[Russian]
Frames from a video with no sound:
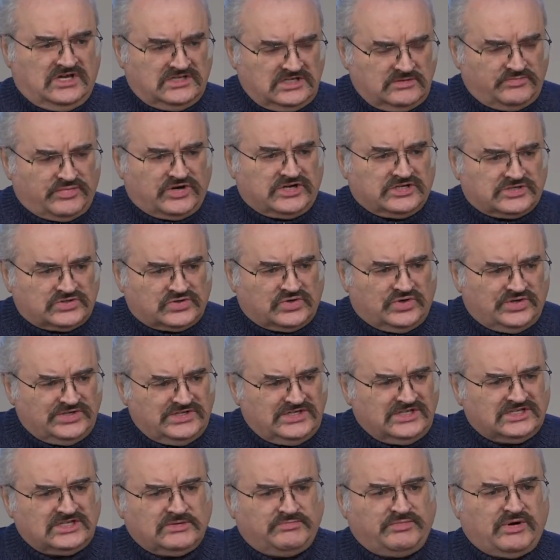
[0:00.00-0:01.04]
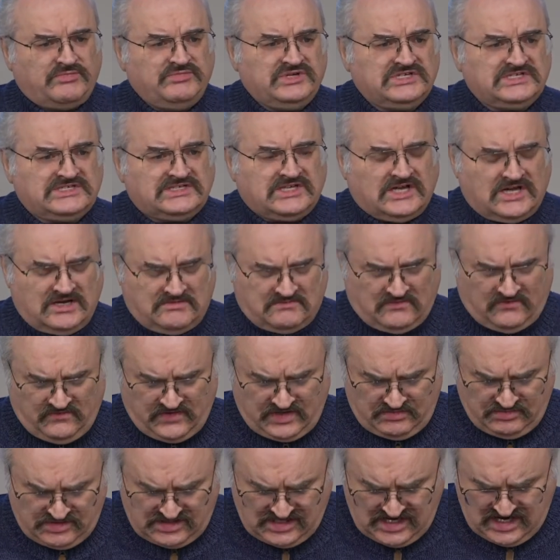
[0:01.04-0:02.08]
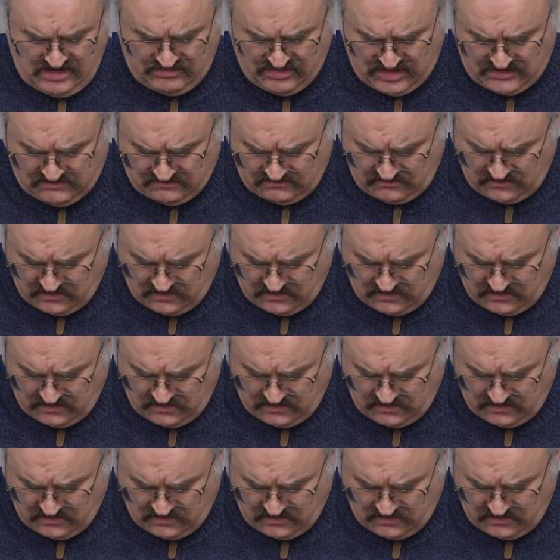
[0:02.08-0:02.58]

Они происходят где-то по местам, временами.